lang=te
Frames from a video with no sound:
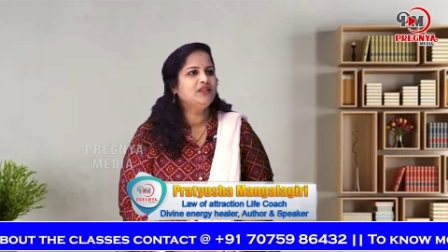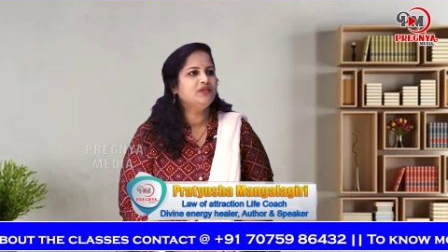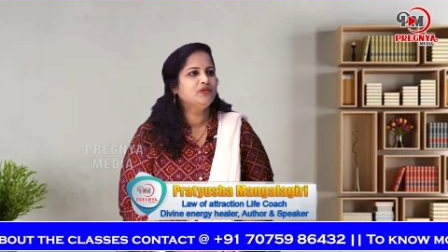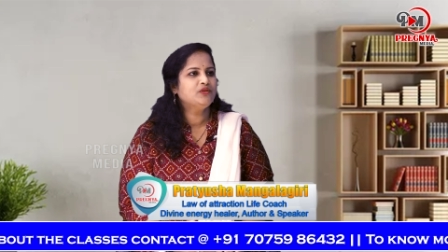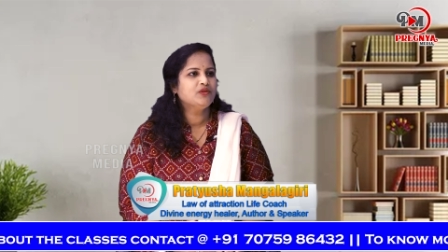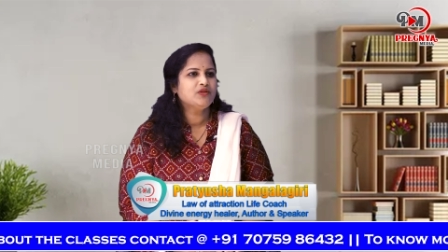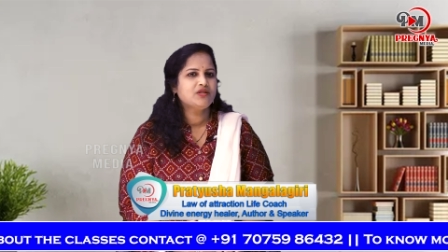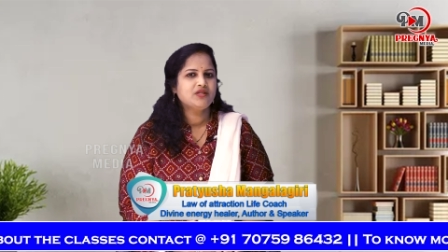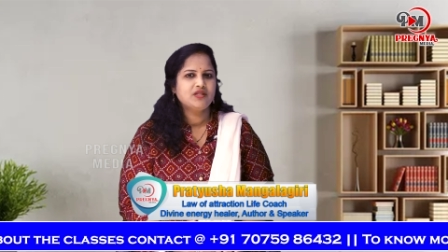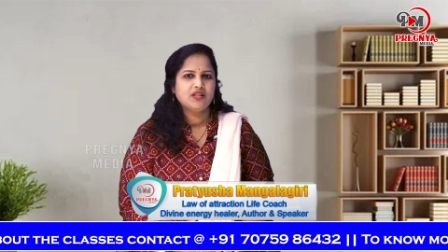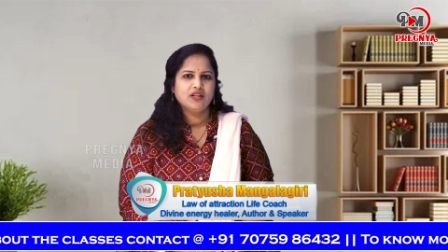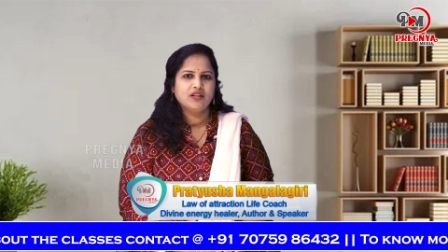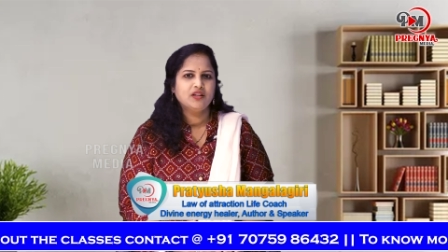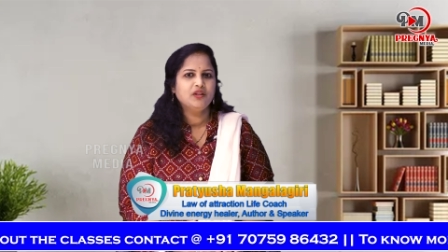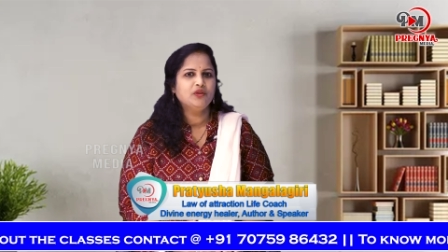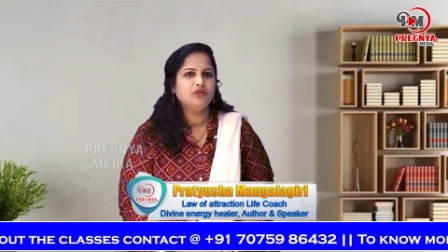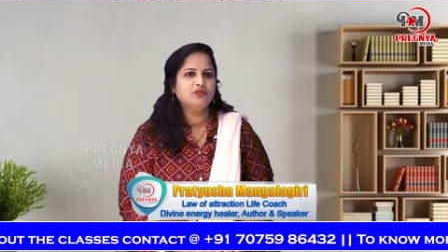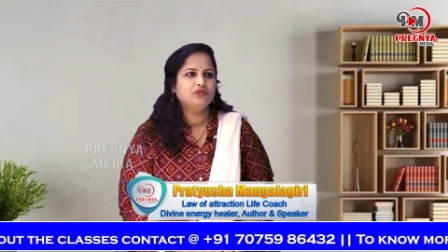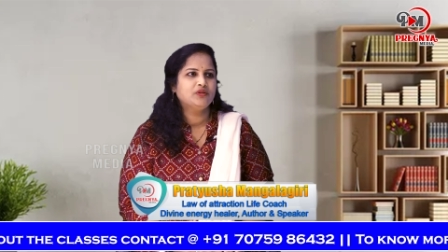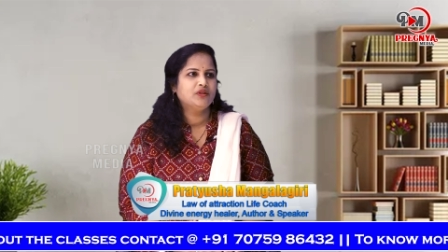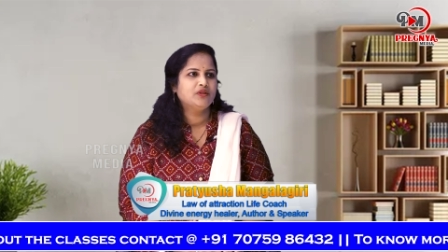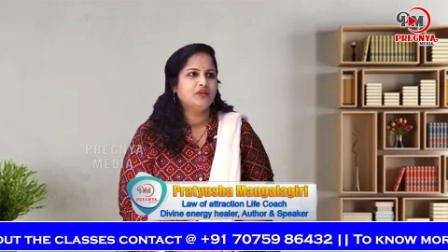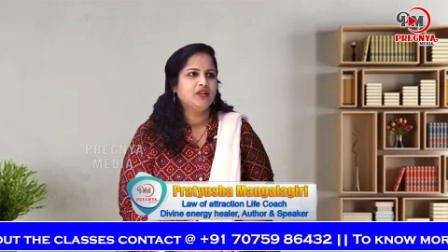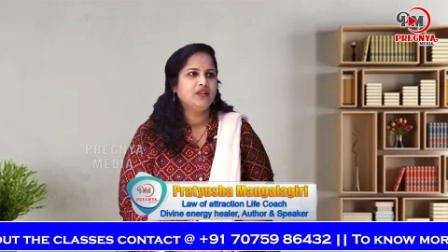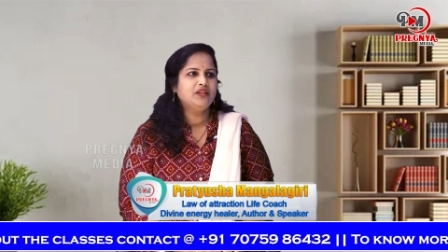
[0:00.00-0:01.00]
దీంతో స్ట్రగుల్
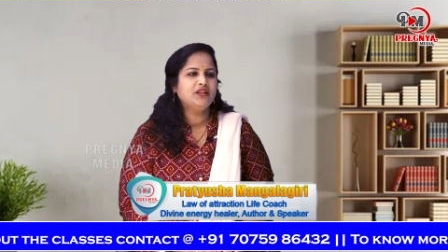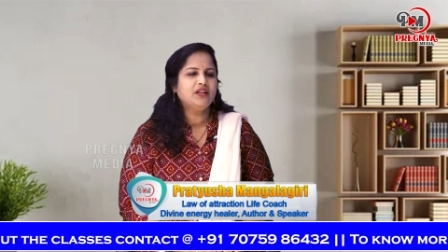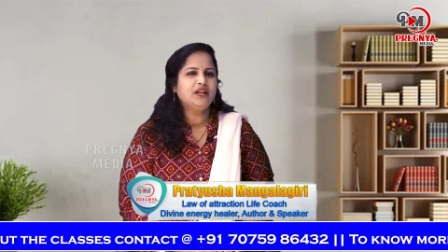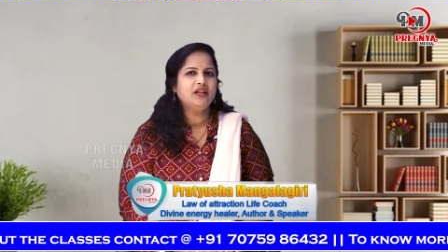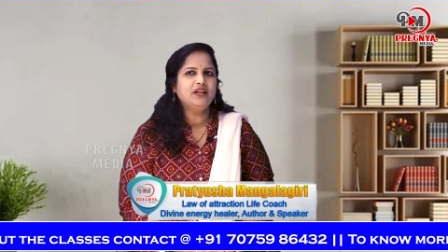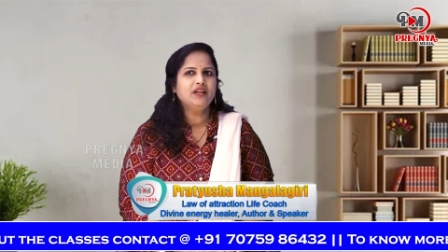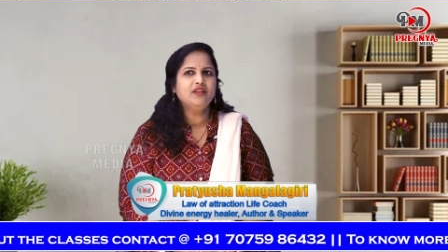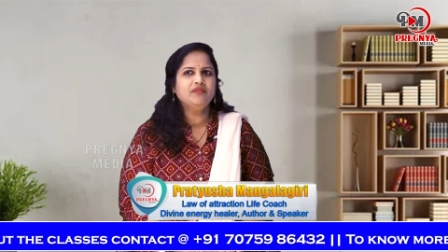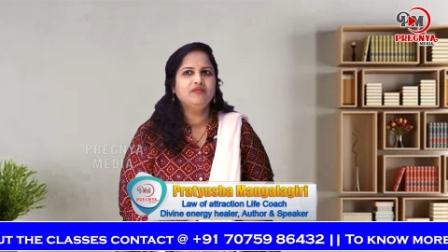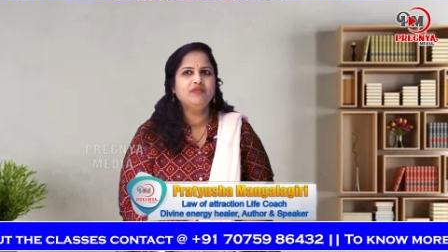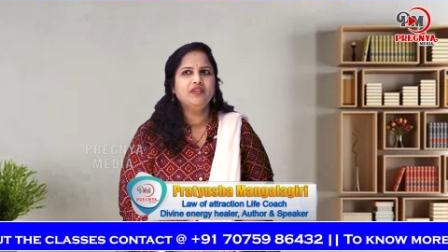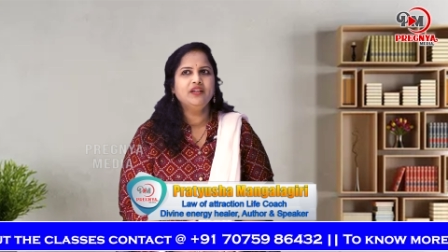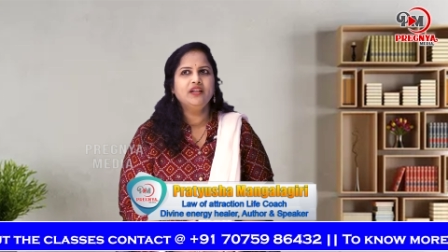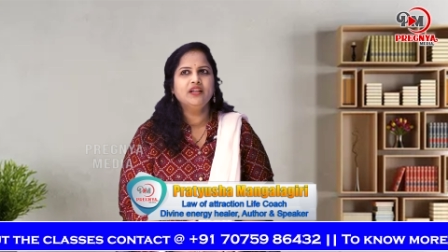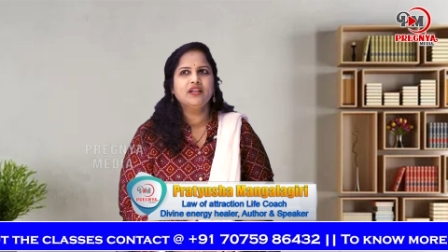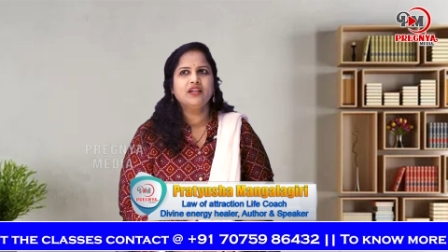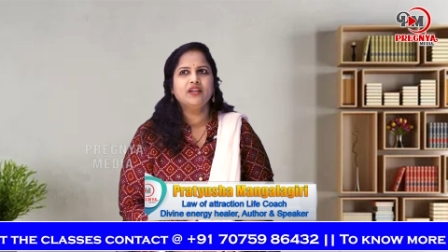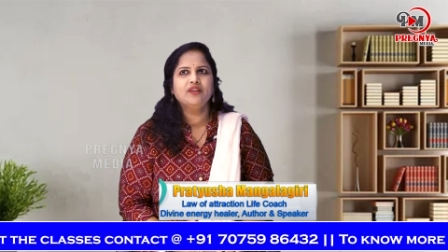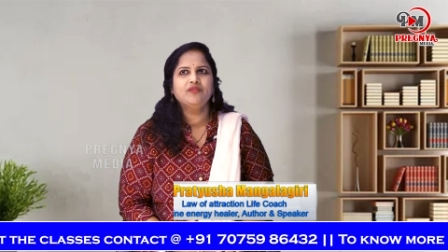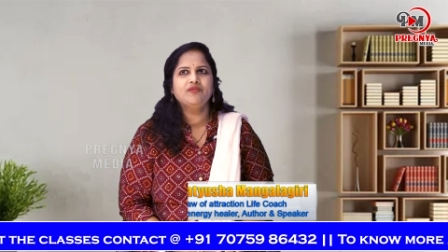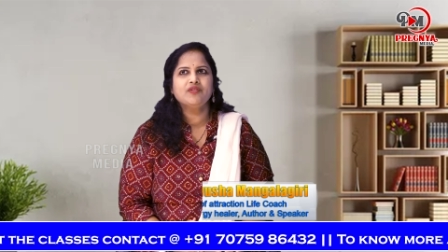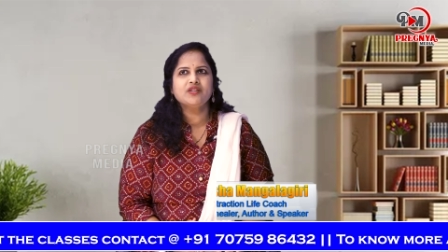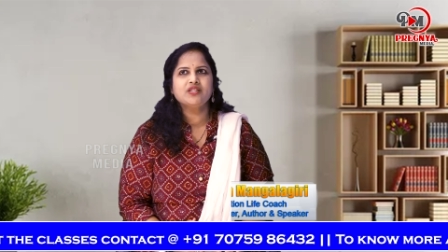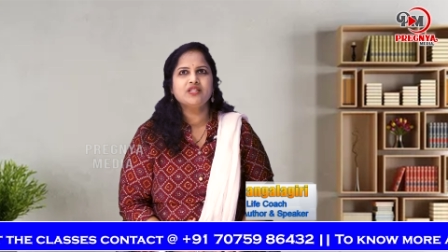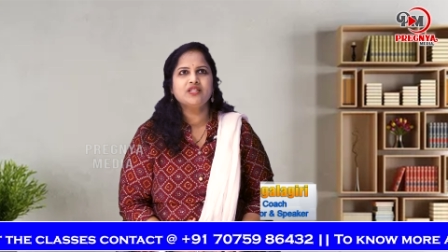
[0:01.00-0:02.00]
అవుతారు ఎందుకంటే
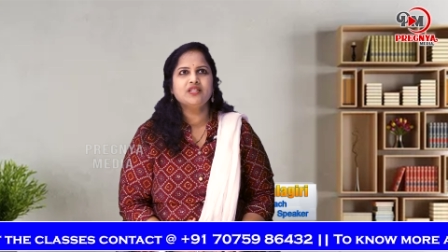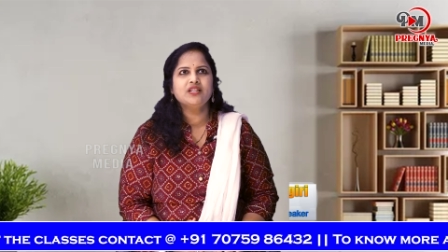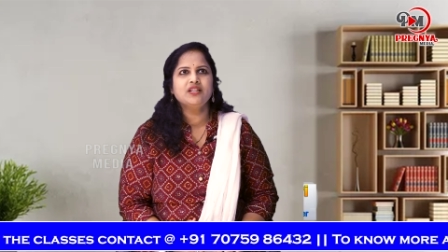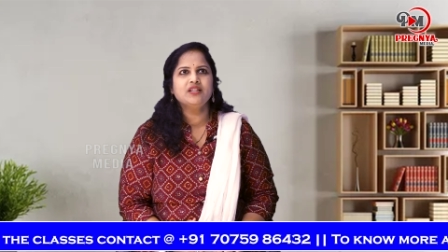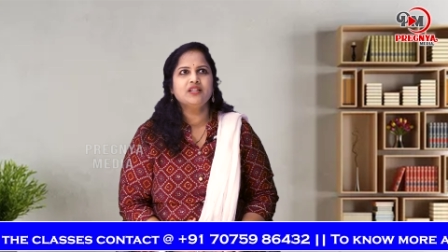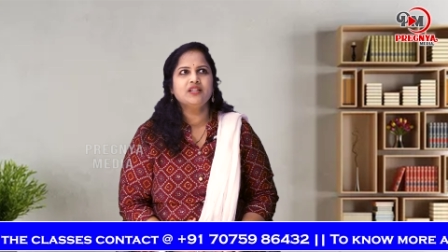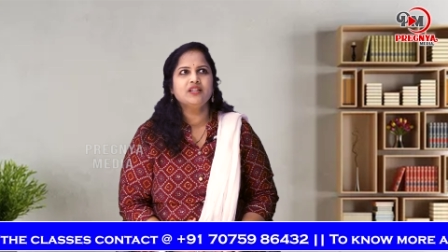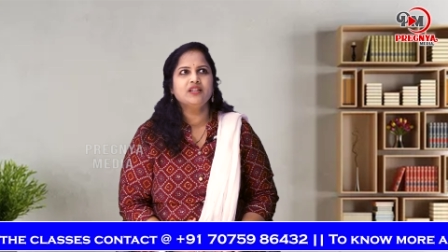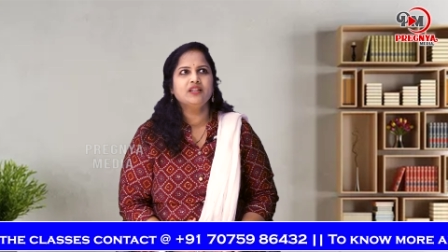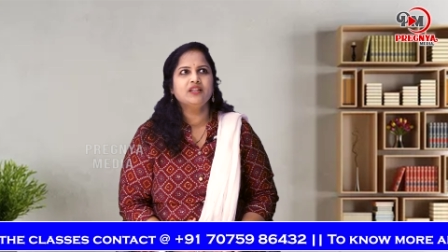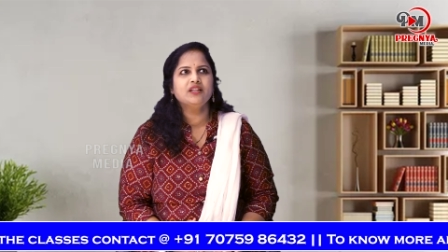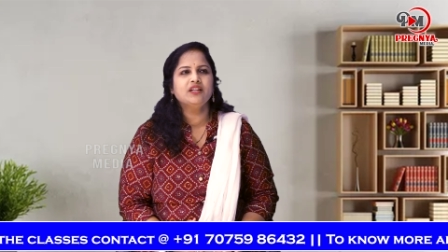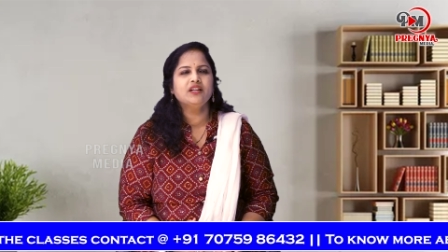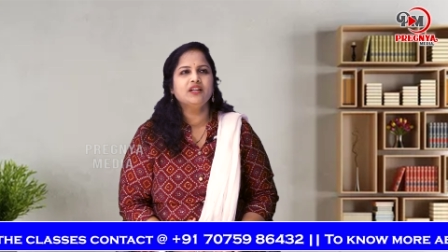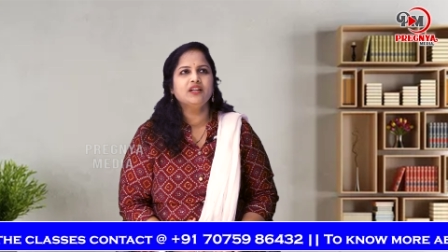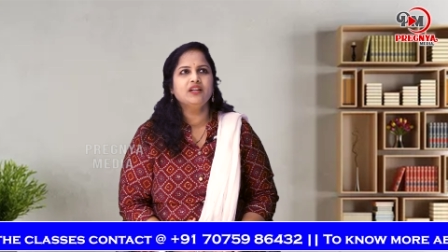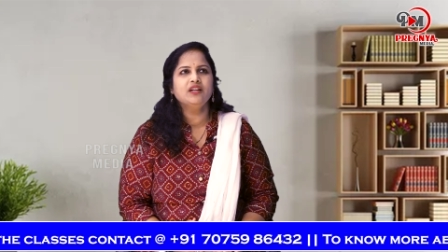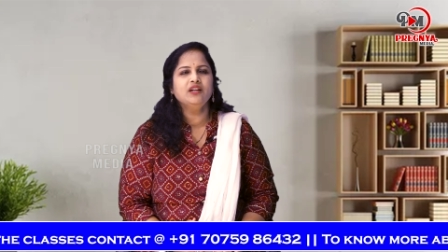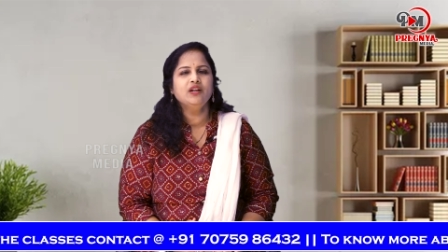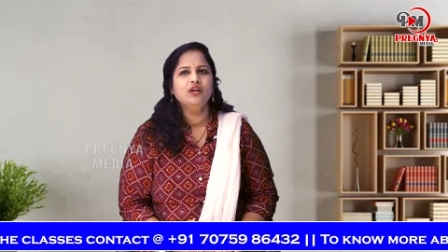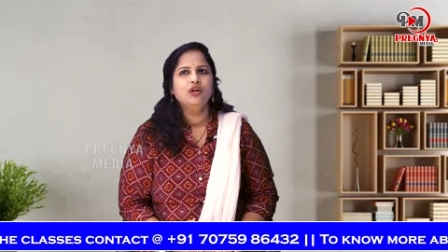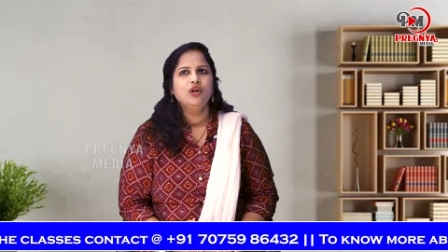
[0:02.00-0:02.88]
వీళ్ళకి ఫస్ట్ ఏంటంటే